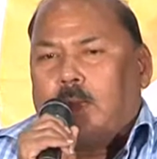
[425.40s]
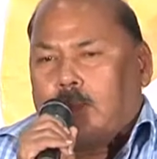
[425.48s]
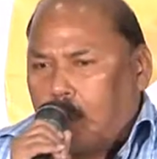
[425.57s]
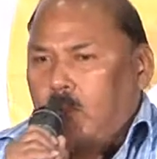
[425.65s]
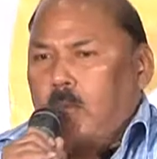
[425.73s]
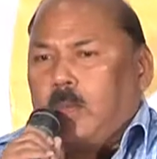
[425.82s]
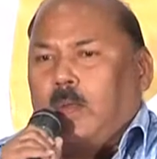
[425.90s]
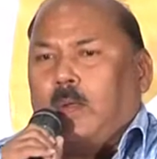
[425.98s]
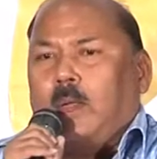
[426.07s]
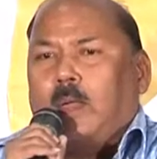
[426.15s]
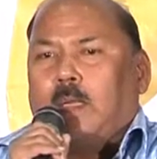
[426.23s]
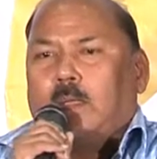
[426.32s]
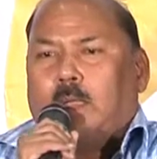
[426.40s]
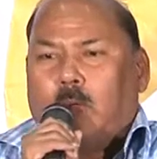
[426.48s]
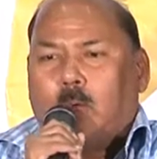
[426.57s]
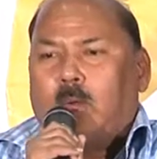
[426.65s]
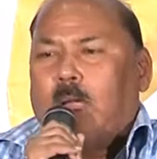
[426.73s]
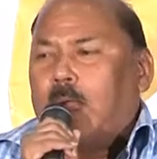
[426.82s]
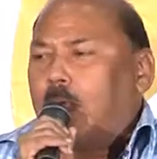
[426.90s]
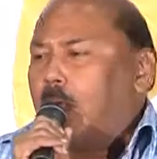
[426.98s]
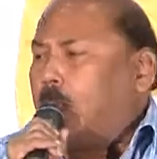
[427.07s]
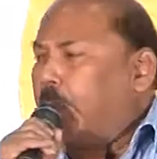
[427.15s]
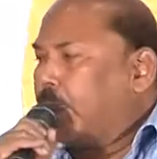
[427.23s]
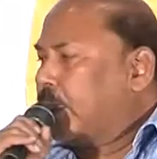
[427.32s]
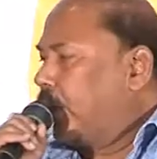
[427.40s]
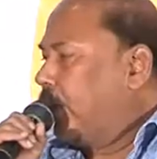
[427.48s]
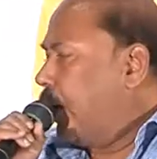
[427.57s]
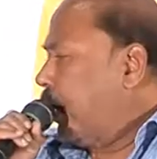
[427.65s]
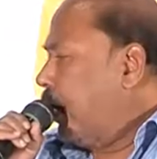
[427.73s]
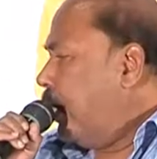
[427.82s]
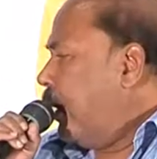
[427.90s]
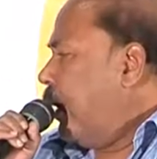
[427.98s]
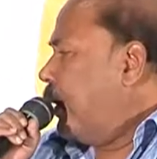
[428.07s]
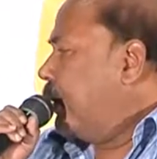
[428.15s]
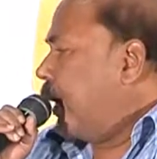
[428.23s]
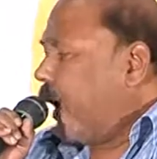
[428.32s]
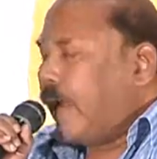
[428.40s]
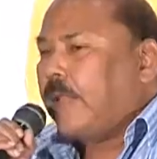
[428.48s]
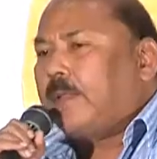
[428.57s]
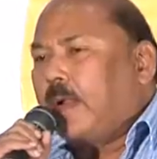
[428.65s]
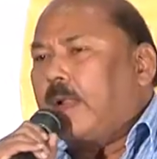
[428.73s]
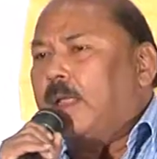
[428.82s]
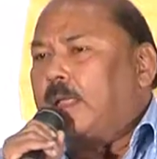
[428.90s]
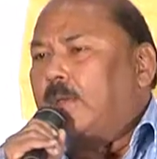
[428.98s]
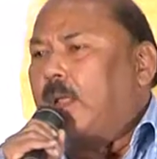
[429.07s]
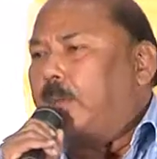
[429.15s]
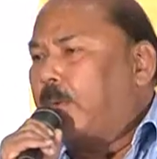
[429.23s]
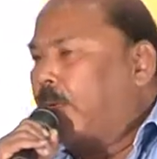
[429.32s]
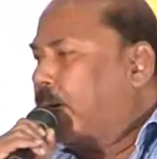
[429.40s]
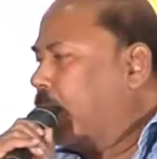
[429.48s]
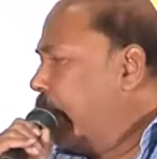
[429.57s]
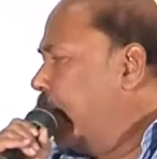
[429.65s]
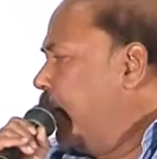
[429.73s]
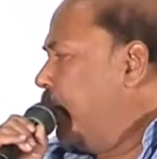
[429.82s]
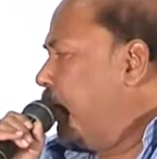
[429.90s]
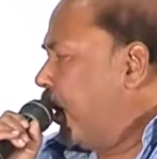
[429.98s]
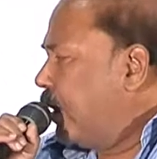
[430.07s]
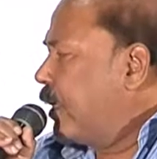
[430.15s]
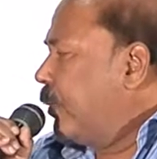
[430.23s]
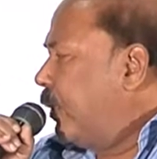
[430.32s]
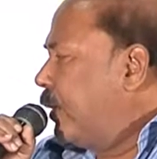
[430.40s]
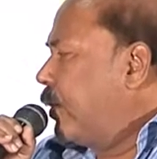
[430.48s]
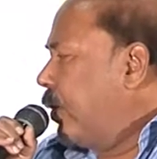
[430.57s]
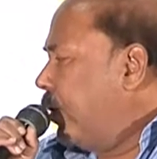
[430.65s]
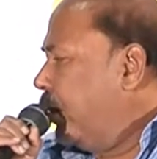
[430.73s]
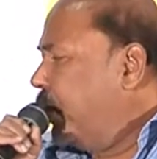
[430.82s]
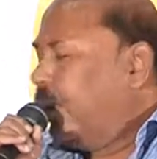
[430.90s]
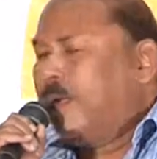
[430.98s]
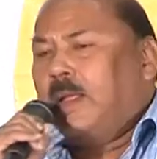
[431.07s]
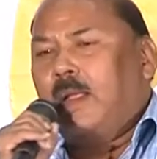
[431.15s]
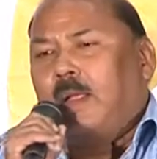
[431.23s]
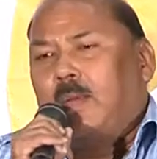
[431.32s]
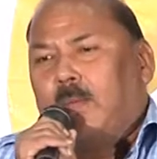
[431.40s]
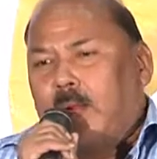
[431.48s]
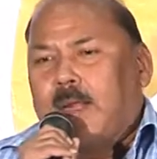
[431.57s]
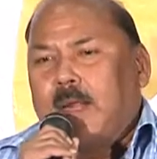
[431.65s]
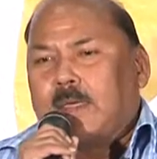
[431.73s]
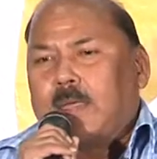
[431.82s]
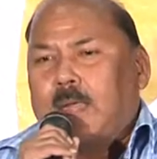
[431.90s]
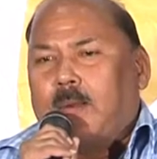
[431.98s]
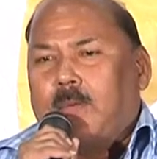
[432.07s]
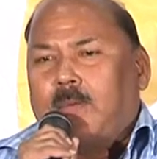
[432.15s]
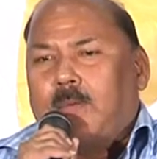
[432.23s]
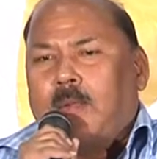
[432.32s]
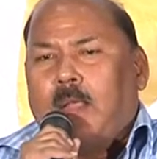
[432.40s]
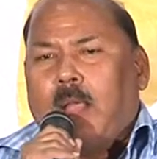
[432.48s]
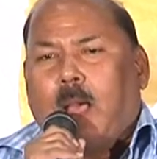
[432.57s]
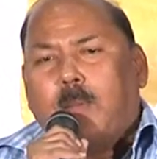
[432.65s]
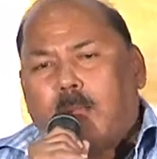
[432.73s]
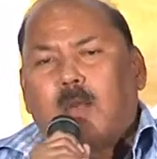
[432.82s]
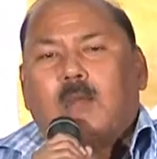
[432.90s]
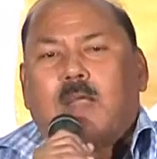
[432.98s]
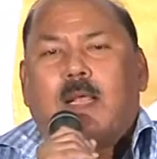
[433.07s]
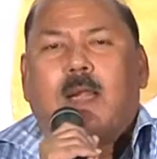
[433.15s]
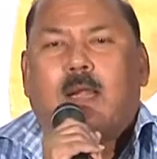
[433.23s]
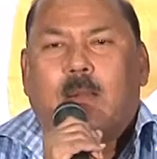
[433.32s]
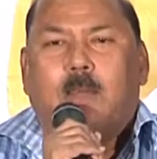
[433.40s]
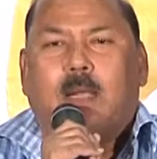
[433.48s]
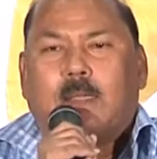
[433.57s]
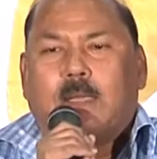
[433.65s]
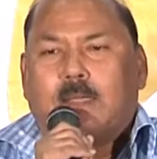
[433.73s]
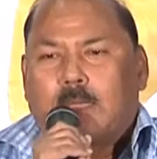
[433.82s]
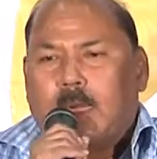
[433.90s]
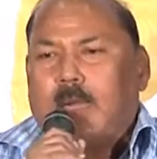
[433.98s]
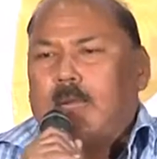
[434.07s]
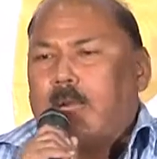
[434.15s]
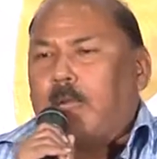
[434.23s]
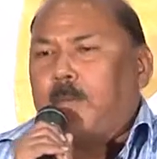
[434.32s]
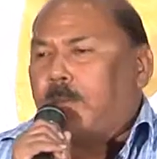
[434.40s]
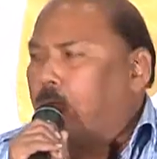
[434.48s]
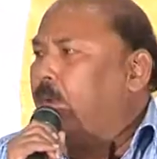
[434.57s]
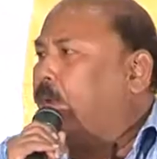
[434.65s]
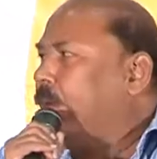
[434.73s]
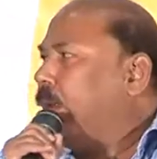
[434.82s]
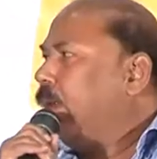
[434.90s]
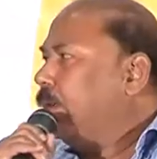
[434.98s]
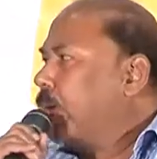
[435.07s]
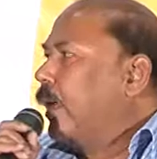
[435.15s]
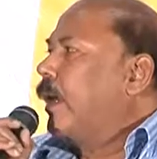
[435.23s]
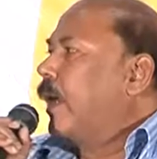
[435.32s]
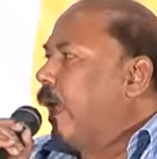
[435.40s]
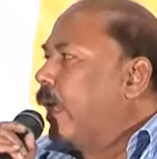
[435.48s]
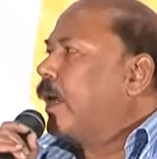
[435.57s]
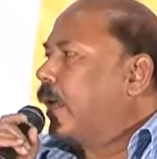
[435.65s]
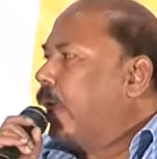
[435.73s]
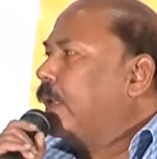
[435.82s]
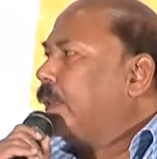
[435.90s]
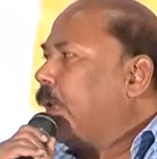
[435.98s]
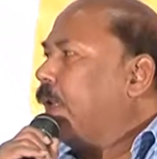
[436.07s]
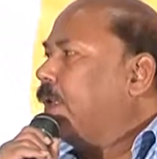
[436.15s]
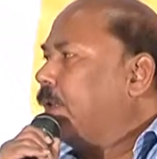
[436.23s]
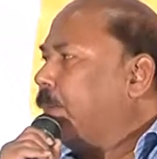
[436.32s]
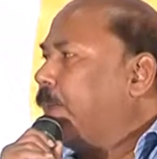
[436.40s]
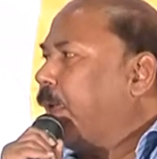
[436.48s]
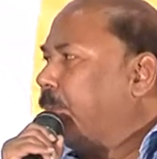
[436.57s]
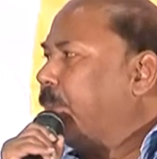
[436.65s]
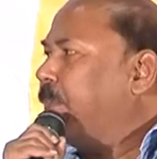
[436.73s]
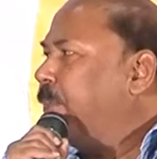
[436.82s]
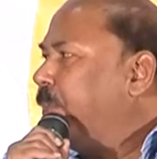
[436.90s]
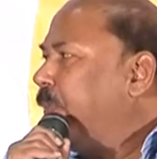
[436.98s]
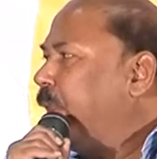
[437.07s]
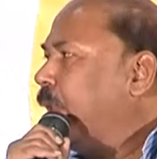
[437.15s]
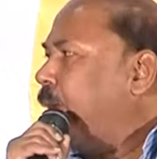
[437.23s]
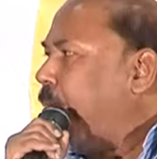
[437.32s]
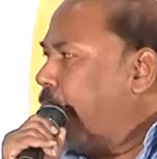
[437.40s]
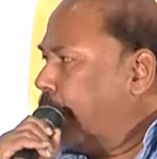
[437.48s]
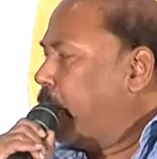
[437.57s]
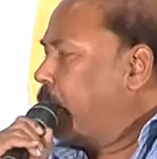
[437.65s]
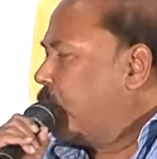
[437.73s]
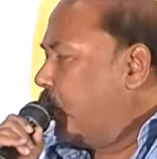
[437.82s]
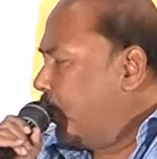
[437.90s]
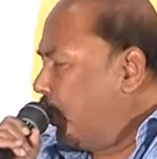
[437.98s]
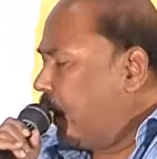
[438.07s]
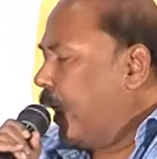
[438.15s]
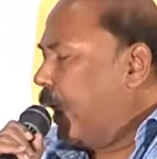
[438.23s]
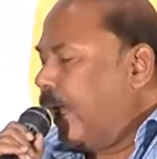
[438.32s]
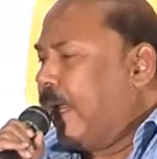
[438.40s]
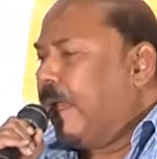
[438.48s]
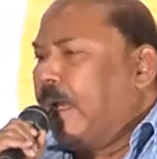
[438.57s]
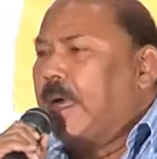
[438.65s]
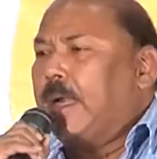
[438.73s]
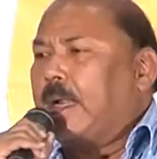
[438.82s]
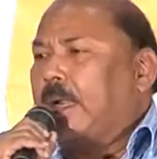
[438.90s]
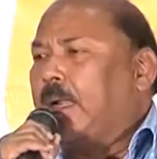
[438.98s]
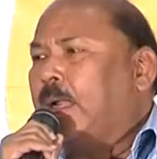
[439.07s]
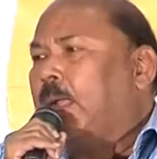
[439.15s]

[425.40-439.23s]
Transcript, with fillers: నాకు తక్కువ కాలంలో పరిచయమైన చాలా సన్నిహితం అయిపోయిన మంచి మిత్రుడు వెంకటేష్ గారు అభిరుచి గల నిర్మాత అయితేనే ఇలాంటి పనులు చేయగల యాంకర్ గారు ఇందాక చెప్పారు ఆ అభిరుచి ఉంటేనే ఇలాంటి